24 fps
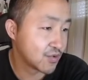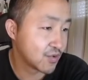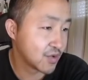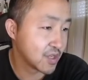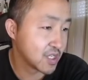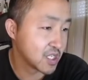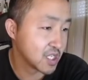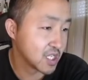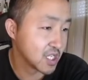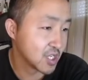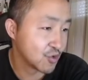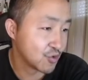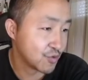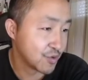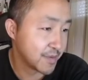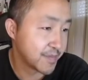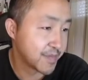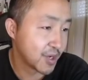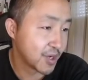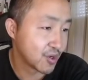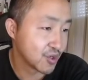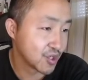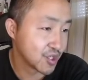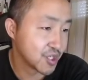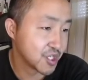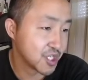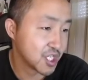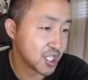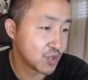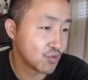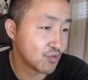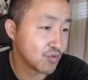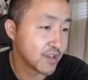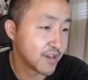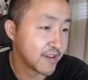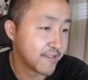对此，我们表示
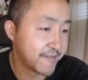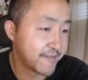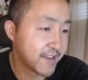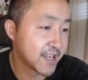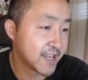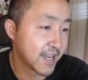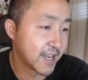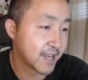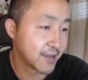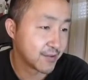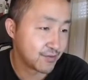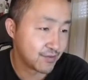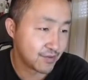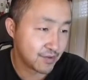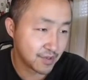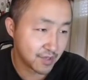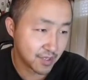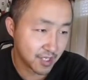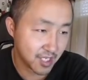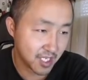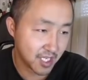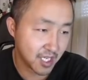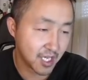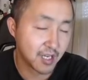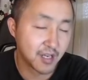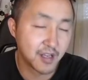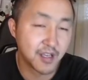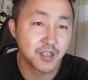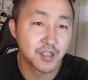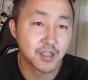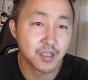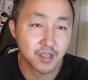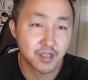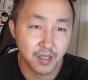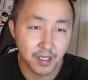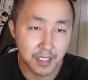极度的愤慨，予以强
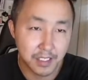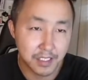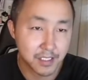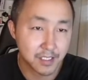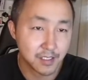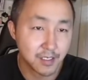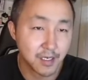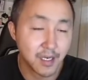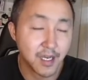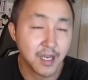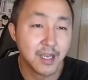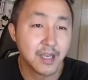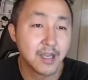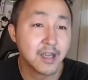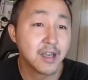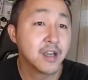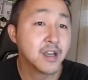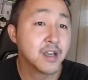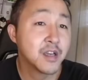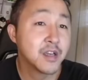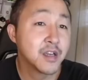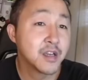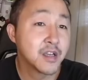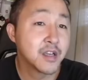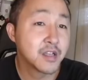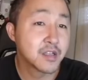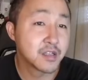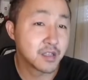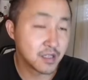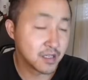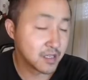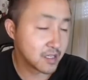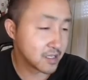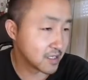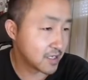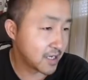烈的谴责。
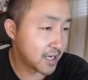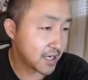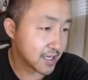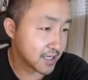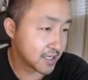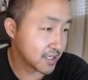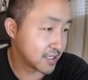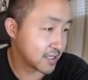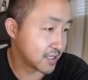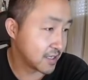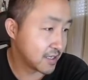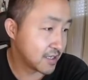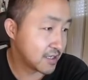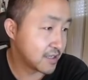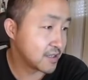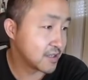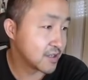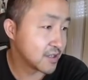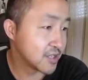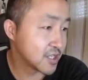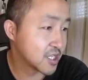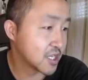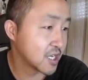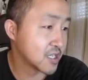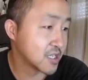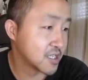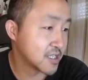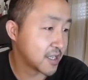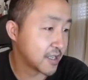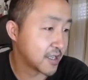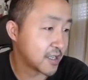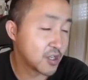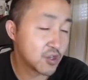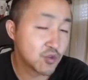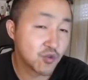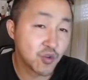其实啊，谁是睁着
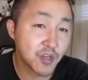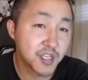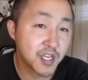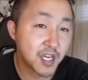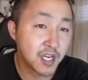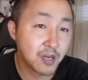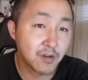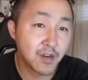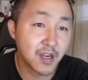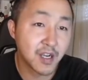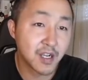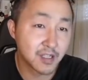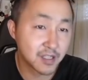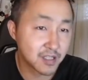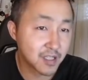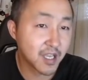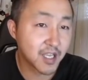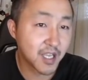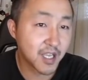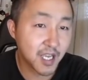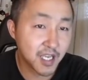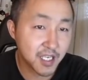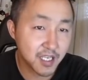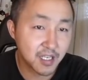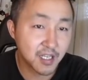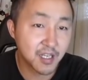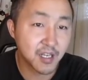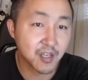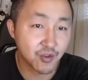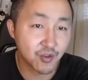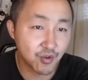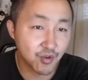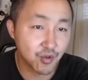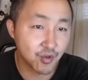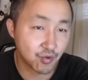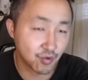眼睛说瞎话，大家心里
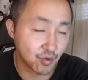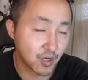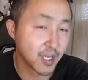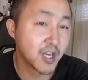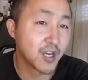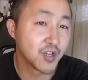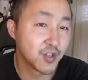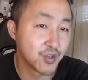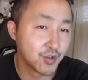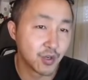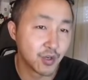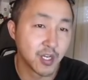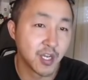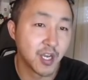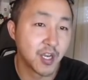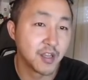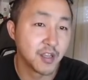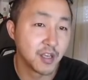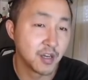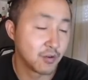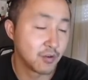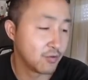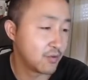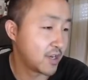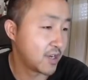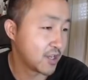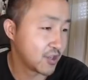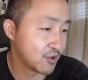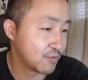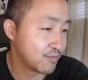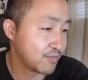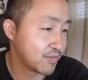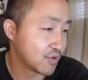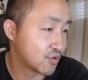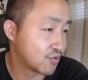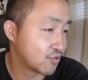都雪亮雪亮的，我也
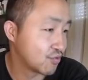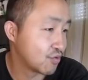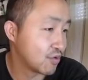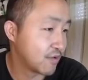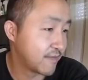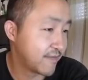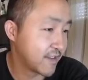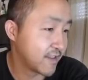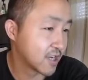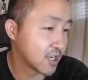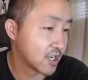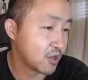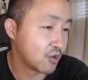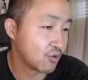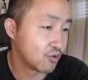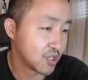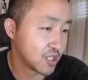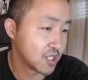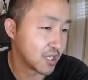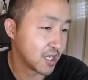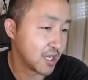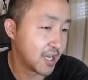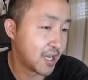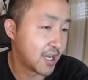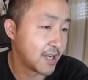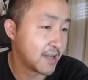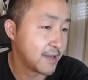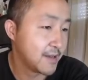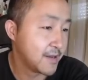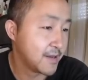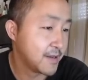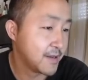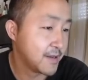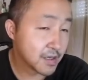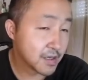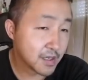就不多费口舌了。
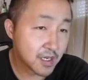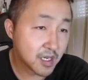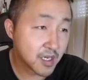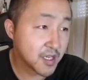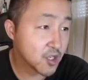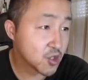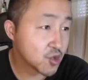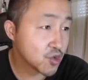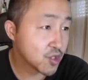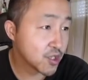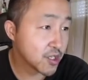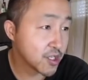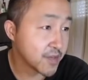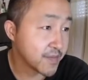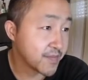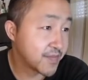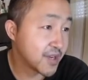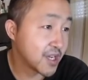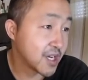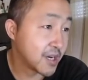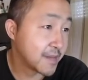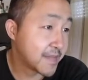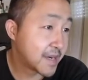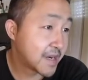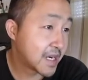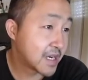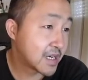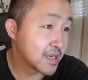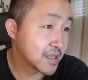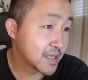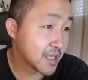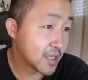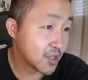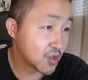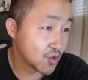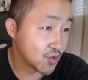刚才说到的布朗巴
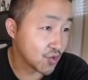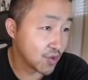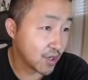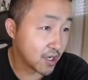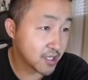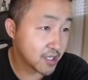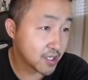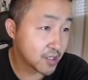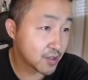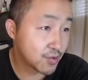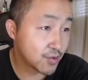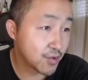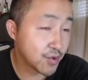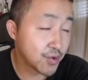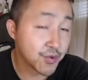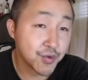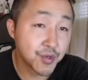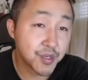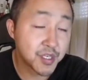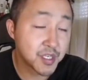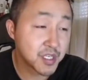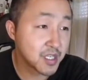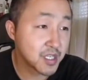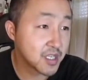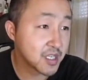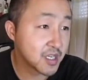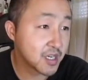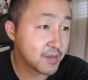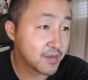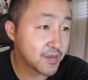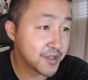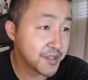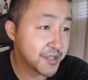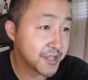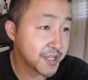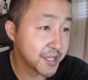克，他主要是对于新疆
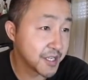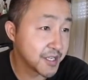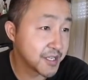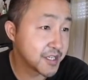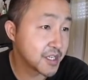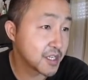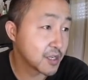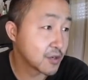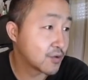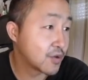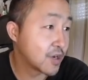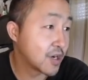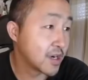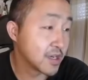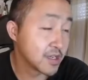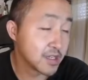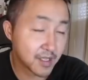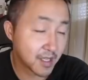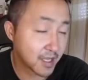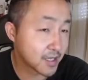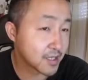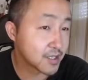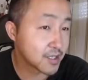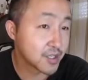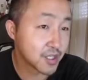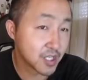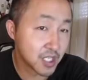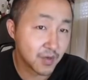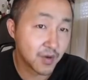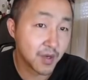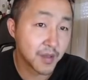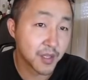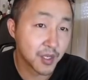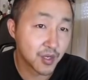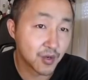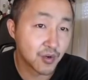穆斯林这一块，他是希
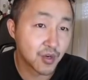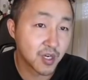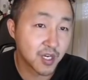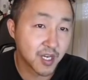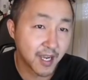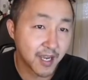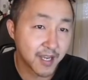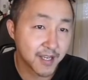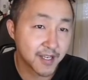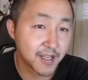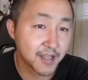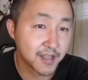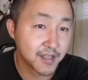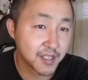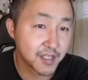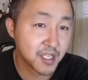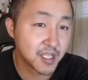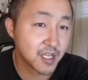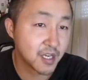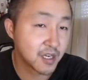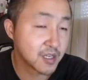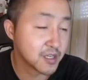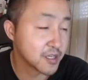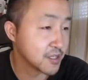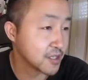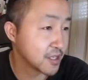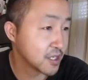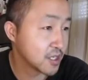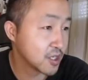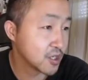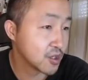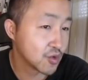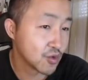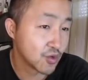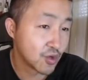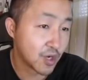望能够改善新疆人的
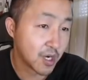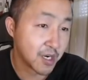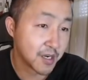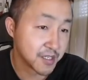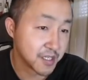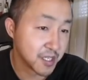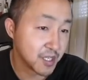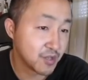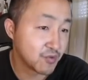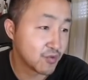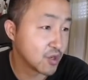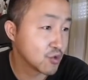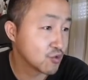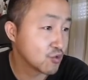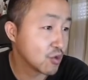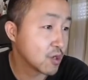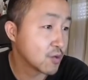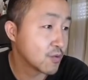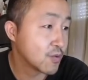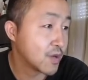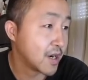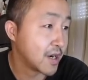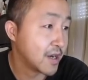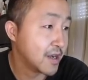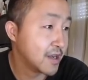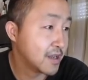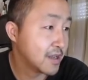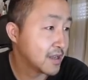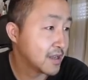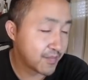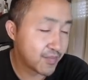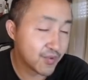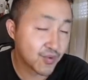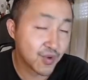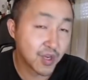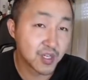这种啊人权状况。
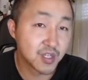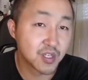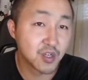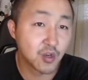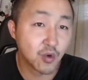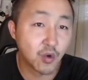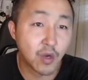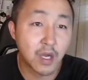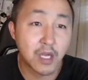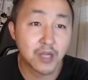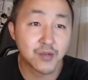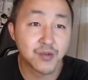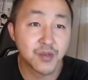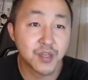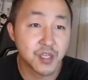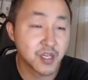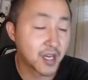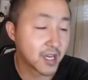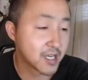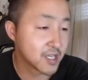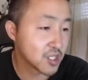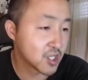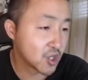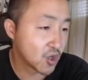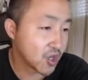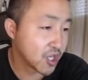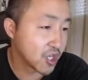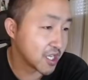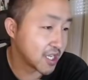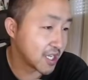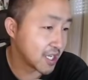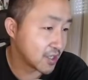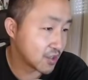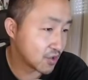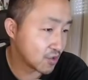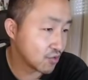不管是华春莹还是赵立
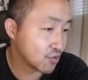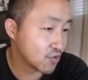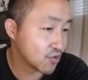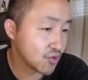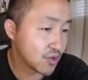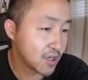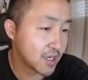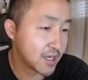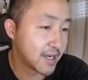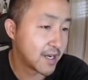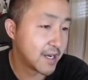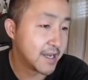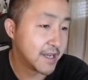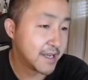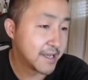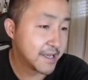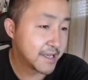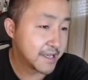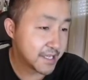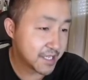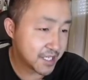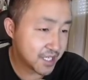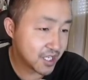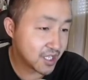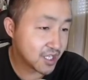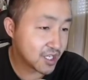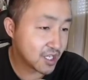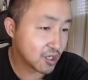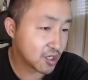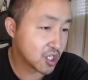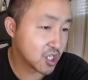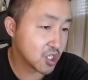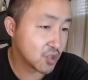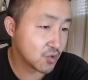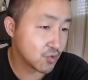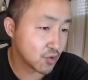坚都说啊，新
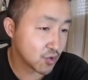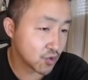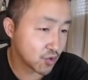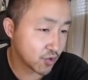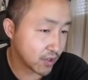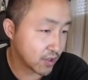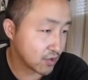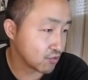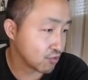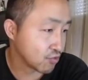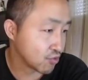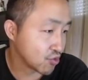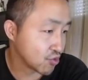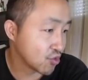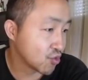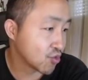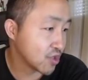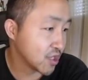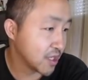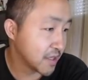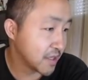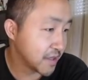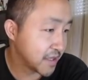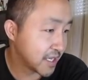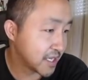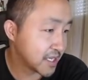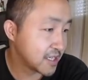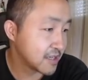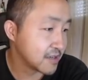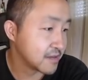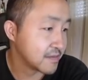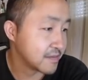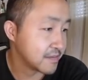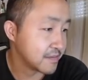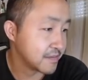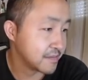疆事务纯属中国的内
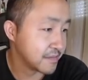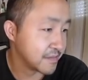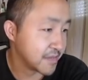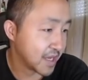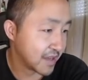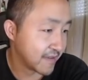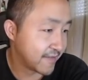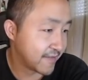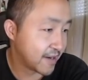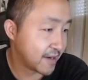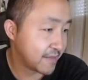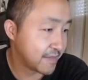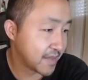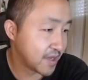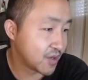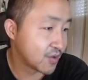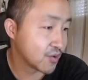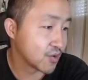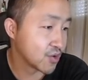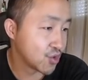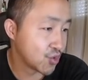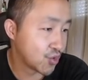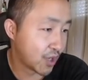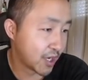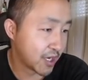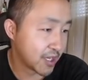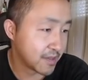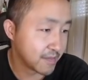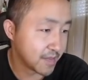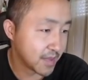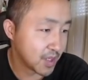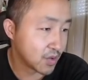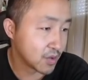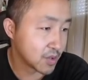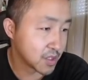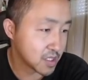政，美方没有权利、
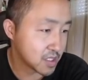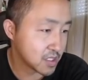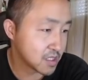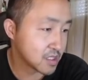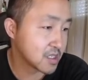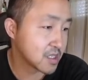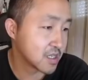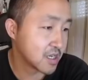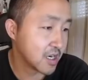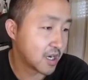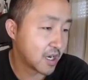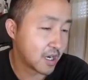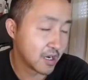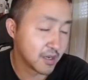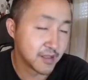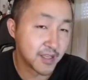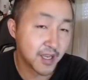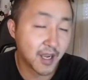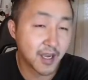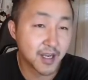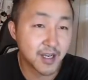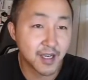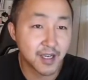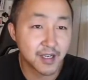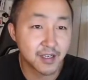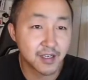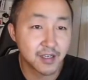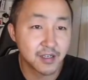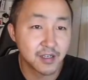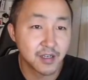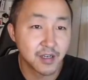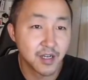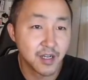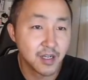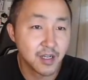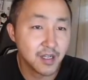没有资格横加干
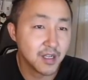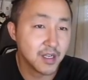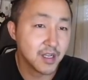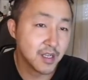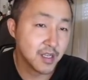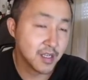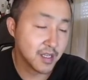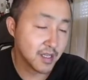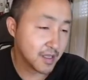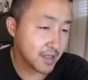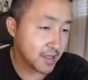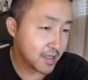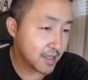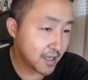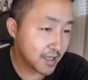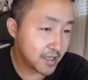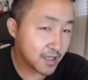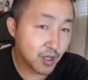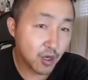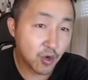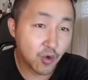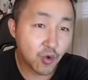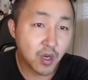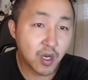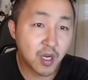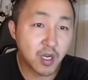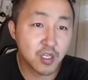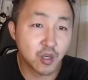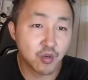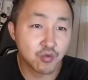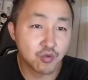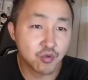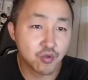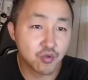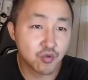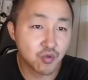涉。那你换个
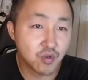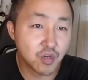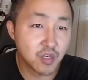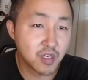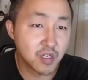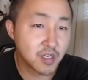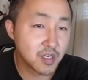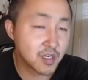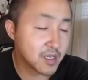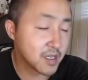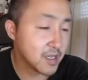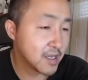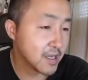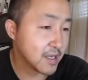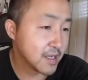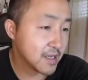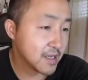角度说。